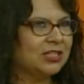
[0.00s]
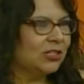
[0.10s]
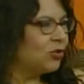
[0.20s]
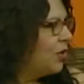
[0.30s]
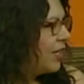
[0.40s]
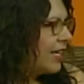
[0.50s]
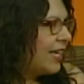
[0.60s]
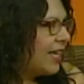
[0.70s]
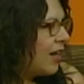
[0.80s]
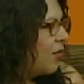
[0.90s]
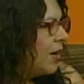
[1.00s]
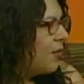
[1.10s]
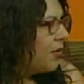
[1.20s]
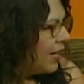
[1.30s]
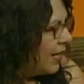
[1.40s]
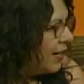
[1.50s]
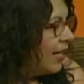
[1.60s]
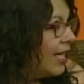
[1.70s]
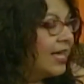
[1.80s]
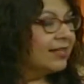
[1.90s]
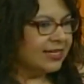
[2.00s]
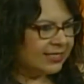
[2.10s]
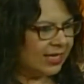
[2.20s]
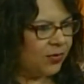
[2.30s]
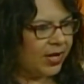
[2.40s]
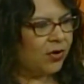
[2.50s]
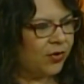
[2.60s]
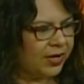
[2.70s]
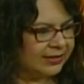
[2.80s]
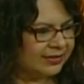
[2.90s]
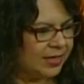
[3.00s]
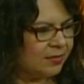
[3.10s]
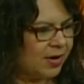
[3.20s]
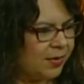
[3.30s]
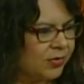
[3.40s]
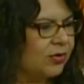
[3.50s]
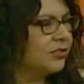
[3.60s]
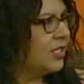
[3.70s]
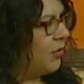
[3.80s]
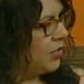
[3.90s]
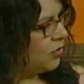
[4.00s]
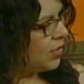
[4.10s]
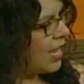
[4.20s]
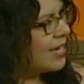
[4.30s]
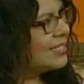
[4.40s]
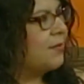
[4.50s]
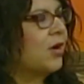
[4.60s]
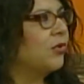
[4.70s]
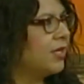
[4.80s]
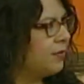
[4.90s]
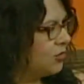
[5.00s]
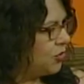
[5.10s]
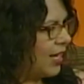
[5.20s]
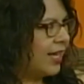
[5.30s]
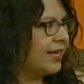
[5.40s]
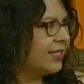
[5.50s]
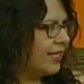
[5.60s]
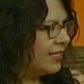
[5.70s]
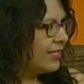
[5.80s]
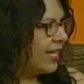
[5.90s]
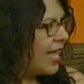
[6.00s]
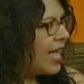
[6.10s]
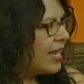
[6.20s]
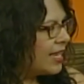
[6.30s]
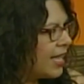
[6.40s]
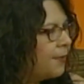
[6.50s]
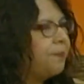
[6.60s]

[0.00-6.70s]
a todo el que quiera colaborar desde luego este, va a haber un consejo editorial, se va a cuidar mucho la calidad literaria. Por